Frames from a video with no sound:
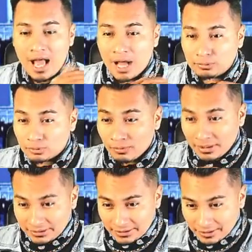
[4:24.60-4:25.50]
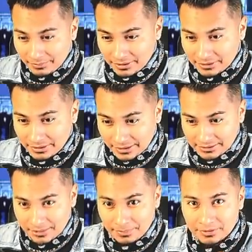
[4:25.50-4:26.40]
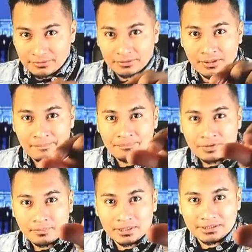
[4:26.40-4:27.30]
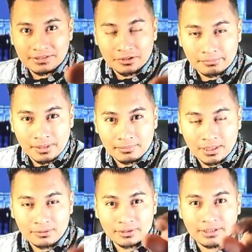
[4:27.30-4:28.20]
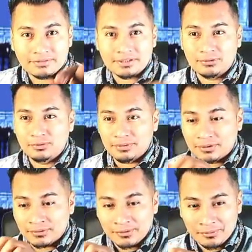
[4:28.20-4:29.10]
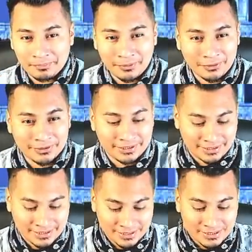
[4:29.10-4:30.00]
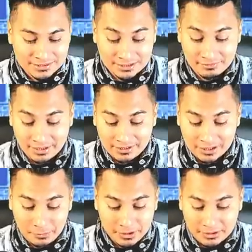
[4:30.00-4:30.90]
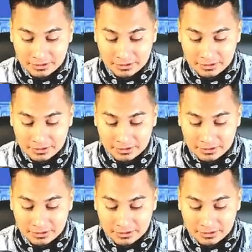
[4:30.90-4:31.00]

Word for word: automáticamente esta persona va a decir, me hablaron de este número, brother, se va a escribir.